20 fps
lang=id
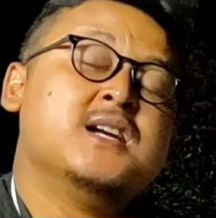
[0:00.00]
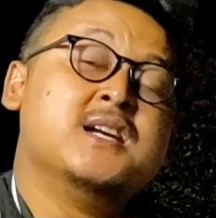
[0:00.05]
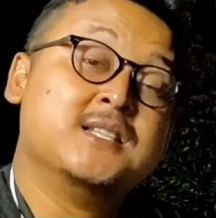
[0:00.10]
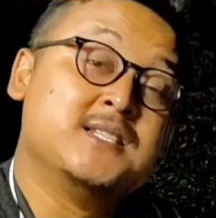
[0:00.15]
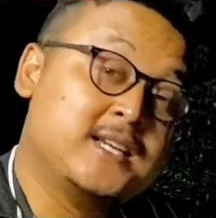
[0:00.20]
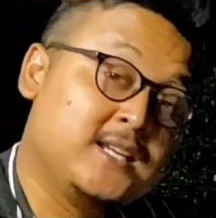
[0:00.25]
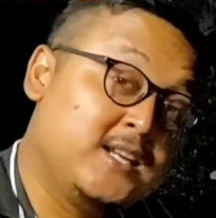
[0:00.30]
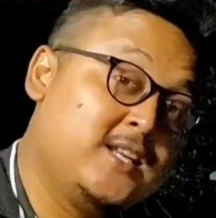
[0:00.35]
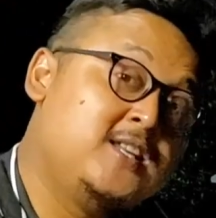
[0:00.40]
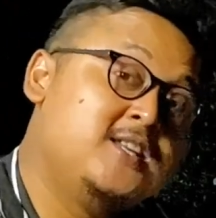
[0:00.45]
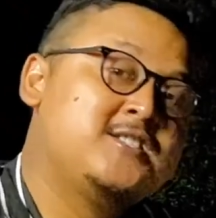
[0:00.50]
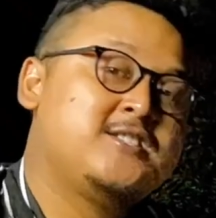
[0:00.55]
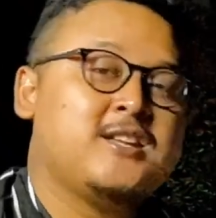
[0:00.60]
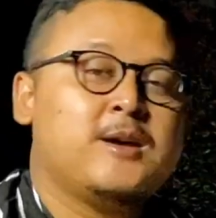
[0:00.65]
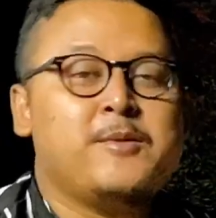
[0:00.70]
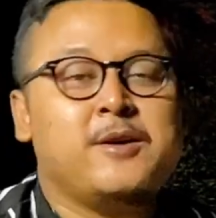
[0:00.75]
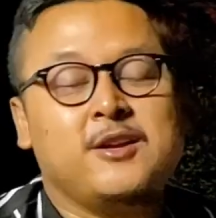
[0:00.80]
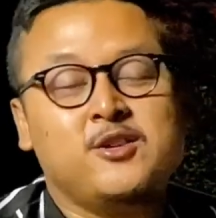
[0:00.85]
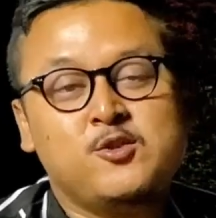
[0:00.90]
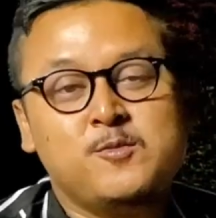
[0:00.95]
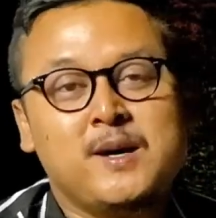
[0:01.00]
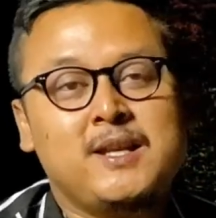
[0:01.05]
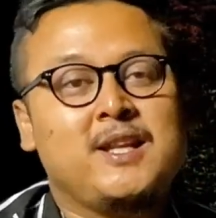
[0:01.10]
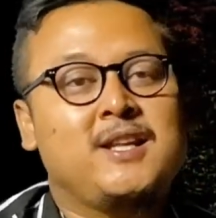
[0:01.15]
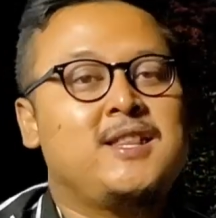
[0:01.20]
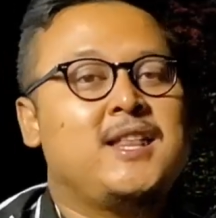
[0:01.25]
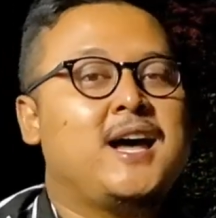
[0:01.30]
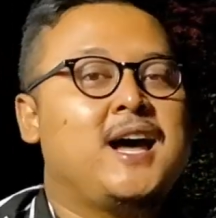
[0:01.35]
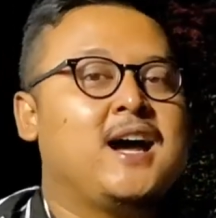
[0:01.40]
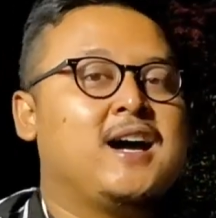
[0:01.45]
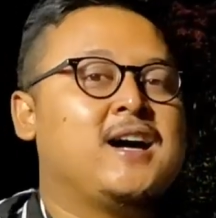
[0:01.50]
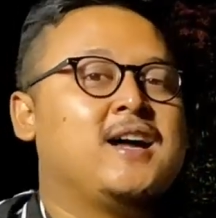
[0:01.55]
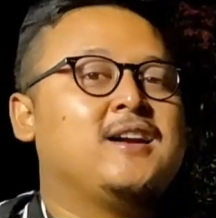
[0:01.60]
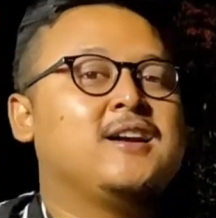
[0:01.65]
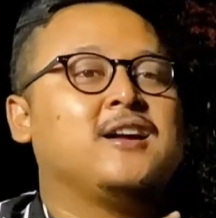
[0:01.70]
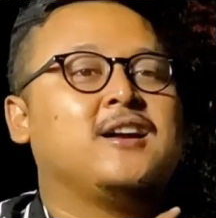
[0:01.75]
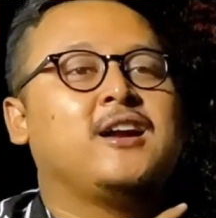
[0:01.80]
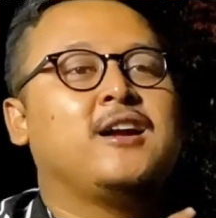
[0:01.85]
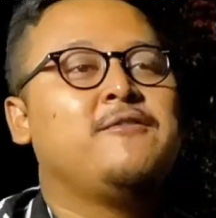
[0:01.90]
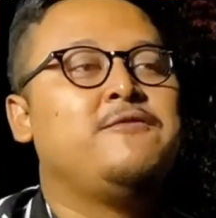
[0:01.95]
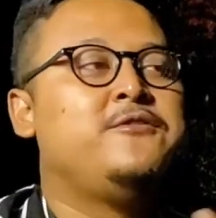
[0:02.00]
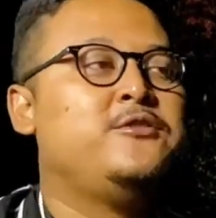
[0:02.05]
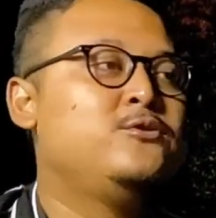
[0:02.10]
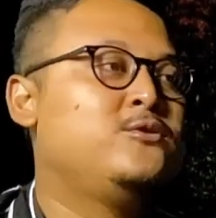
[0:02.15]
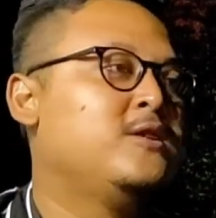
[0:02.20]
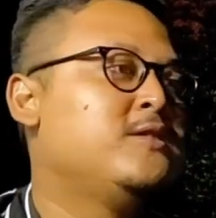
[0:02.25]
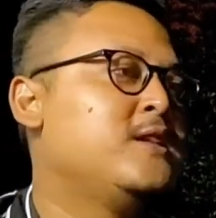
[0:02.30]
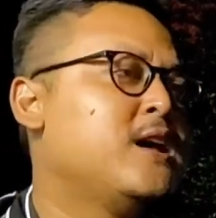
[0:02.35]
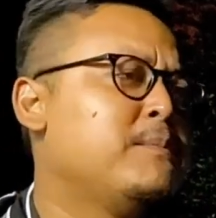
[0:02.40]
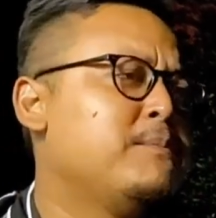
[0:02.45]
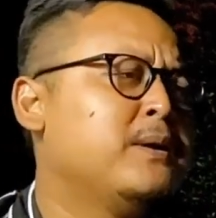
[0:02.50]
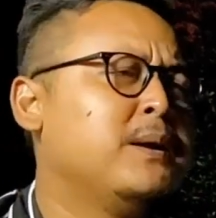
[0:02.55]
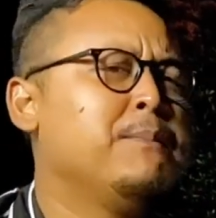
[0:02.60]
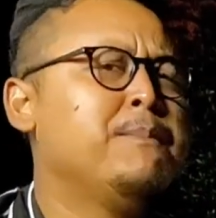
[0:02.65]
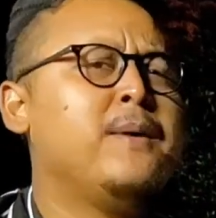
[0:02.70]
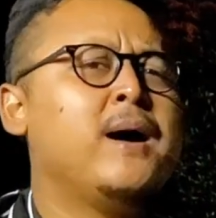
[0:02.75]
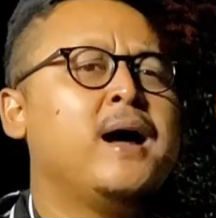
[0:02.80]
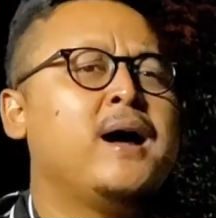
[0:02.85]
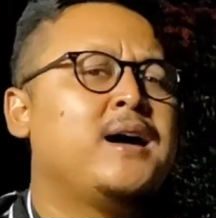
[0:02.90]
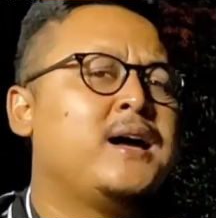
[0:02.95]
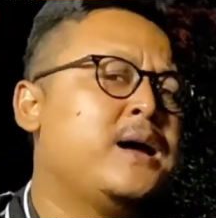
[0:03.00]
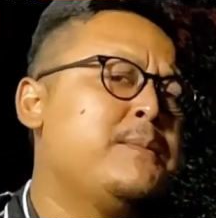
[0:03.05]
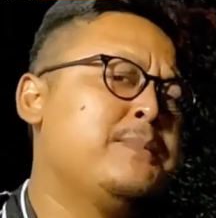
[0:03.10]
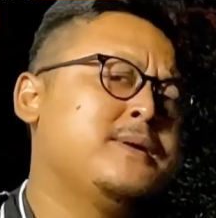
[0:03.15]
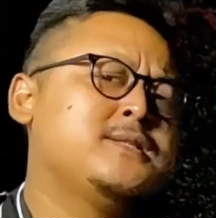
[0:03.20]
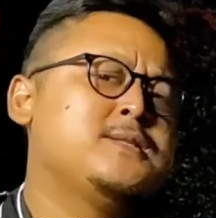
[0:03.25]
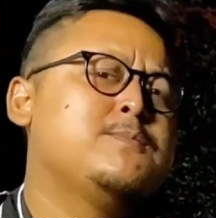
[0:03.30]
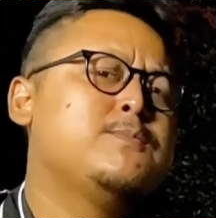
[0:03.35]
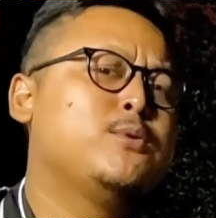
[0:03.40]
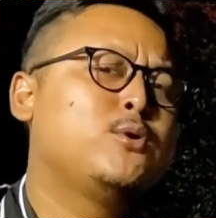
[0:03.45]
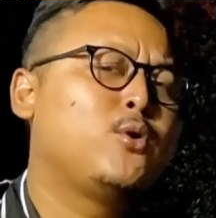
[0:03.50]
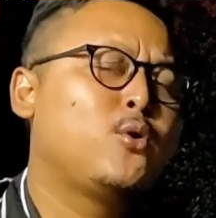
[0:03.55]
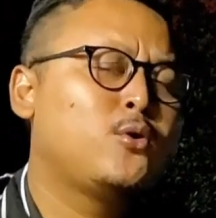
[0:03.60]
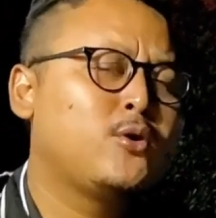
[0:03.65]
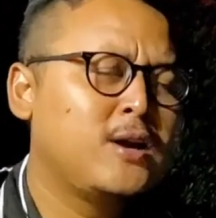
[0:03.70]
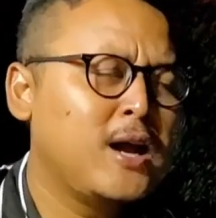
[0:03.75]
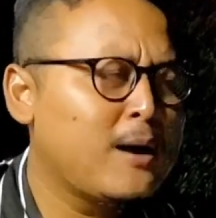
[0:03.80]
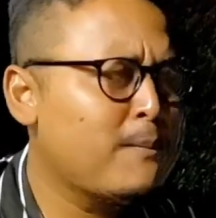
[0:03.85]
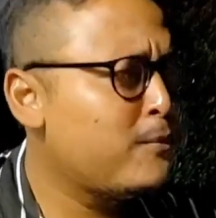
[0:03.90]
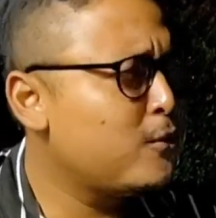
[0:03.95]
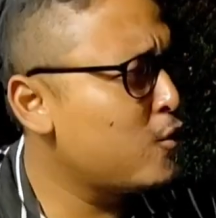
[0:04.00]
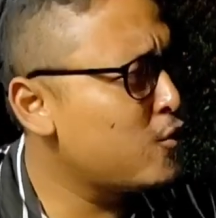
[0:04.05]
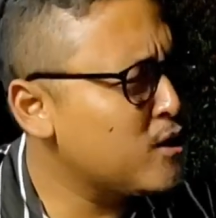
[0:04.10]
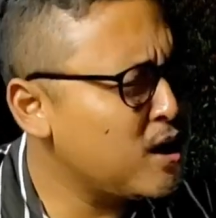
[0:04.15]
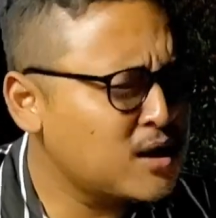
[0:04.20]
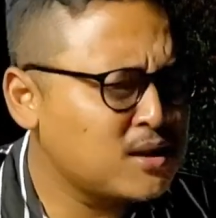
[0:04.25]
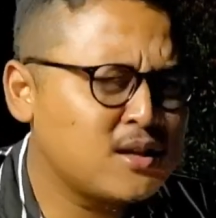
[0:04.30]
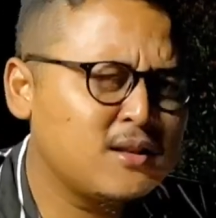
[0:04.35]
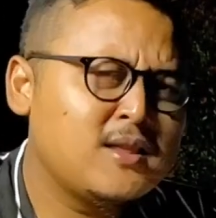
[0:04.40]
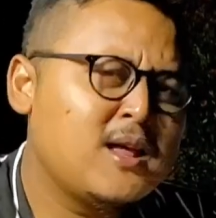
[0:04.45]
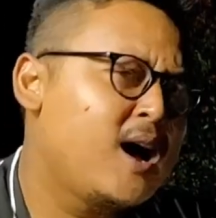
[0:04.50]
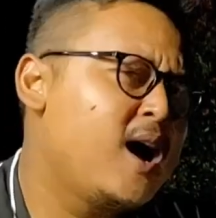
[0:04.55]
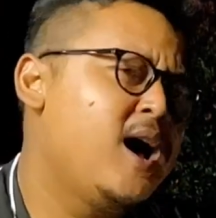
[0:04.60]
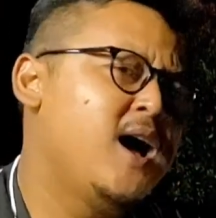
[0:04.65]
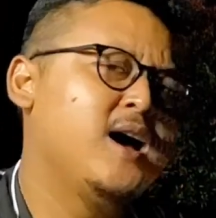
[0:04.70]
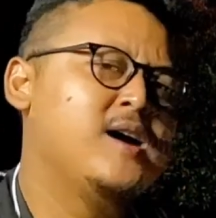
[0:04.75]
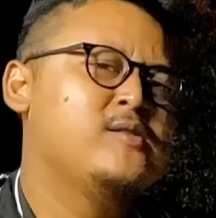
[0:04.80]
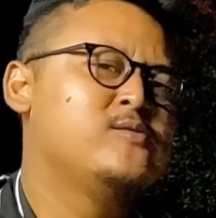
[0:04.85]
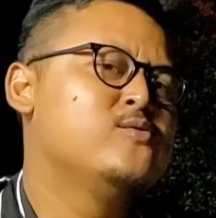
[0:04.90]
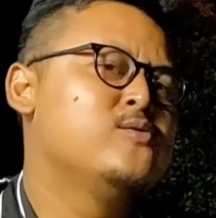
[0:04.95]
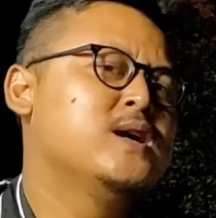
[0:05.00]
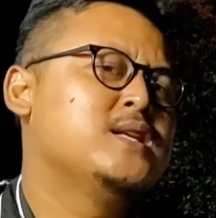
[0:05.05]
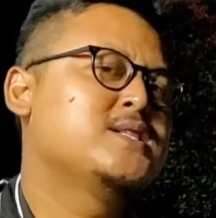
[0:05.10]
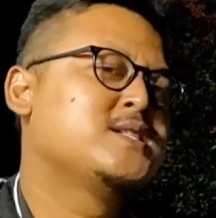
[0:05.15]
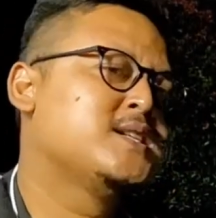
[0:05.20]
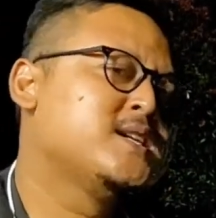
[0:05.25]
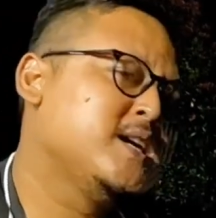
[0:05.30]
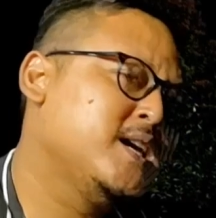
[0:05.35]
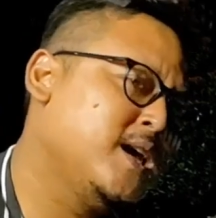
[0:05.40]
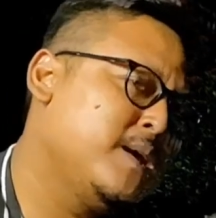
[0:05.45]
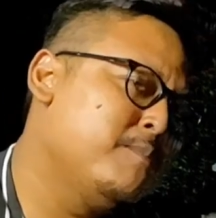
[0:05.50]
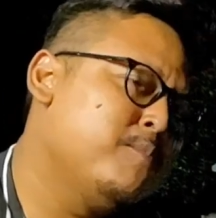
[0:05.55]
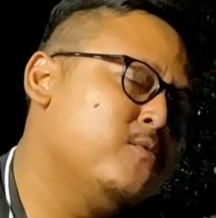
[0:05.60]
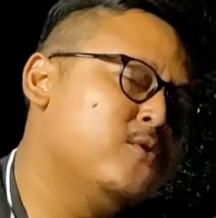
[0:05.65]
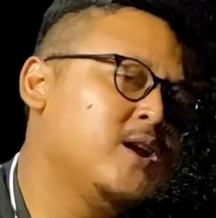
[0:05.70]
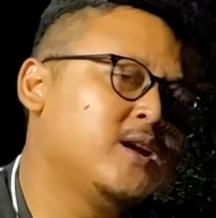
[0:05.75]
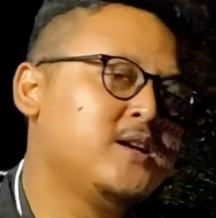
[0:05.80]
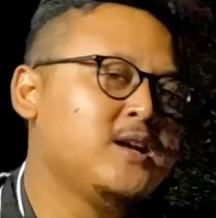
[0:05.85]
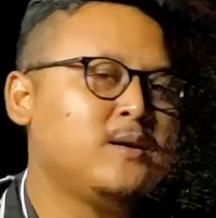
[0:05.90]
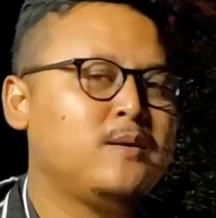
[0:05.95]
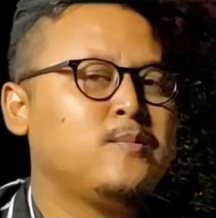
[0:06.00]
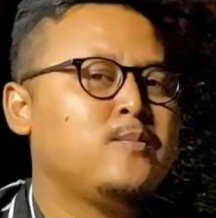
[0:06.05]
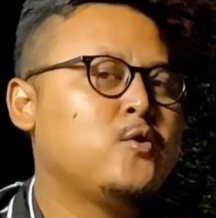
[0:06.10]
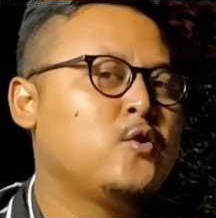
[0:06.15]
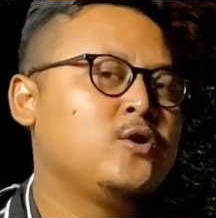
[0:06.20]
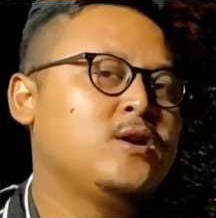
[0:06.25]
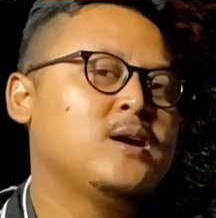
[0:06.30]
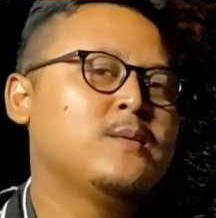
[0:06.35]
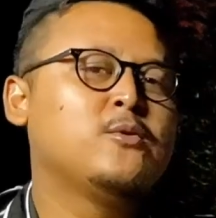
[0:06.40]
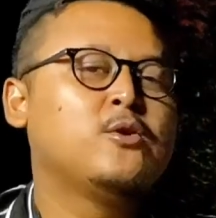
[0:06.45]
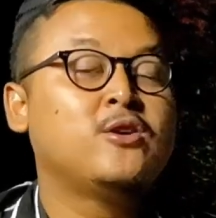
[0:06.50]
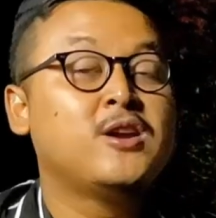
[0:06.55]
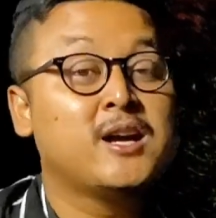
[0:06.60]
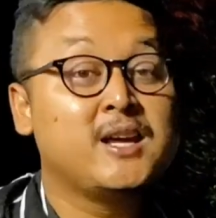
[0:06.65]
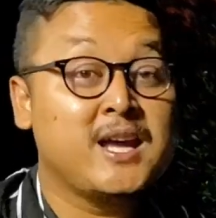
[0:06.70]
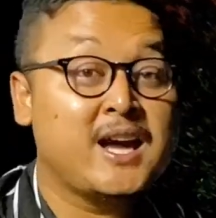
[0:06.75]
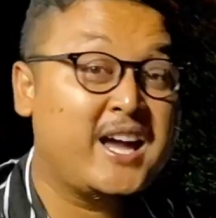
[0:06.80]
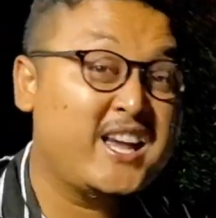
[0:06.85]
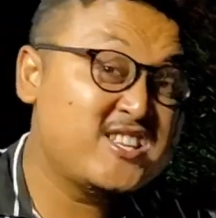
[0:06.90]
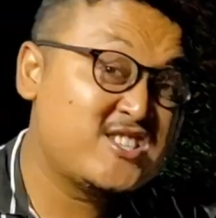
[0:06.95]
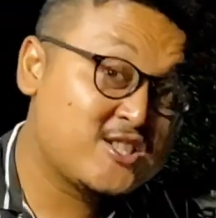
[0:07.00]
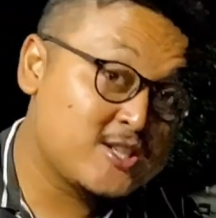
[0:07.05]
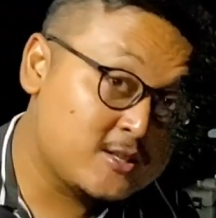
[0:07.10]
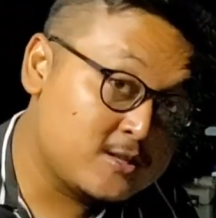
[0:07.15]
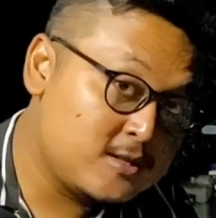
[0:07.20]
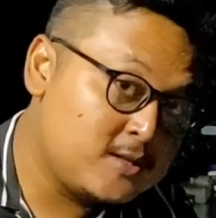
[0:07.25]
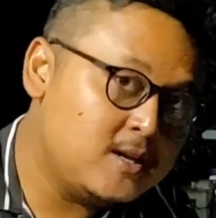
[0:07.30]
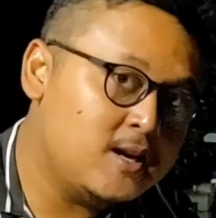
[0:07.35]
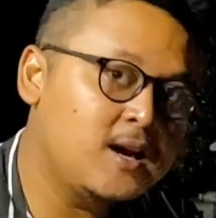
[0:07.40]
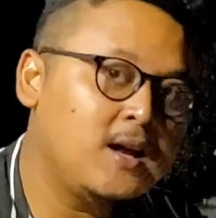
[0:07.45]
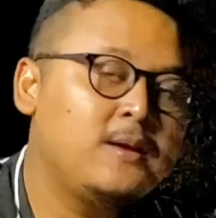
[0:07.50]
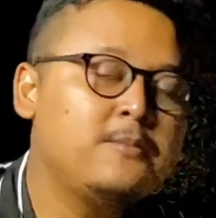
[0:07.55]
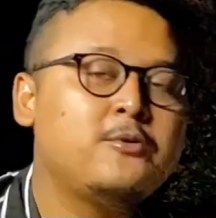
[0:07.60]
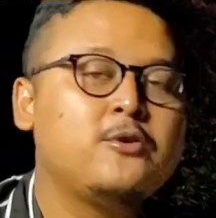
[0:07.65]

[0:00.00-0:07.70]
Jadi di setiap hari Jumat kita akan nge-review tentang berbagai macam produk-produk tentang aquascape mulai dari produk-produk yang esensial,